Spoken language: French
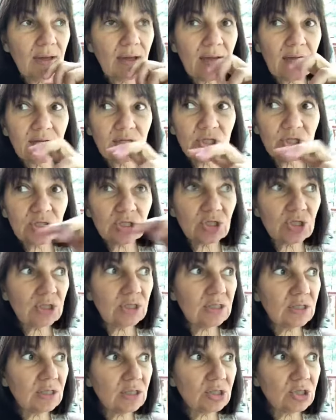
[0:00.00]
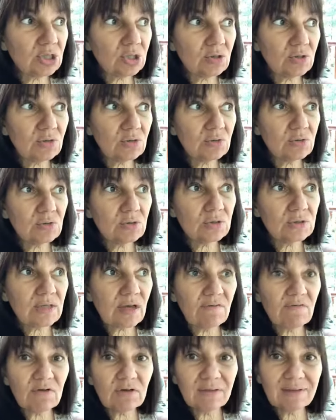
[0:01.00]
à chercher quelque chose,
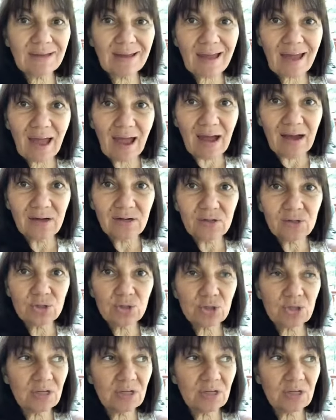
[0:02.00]
avoir des rages,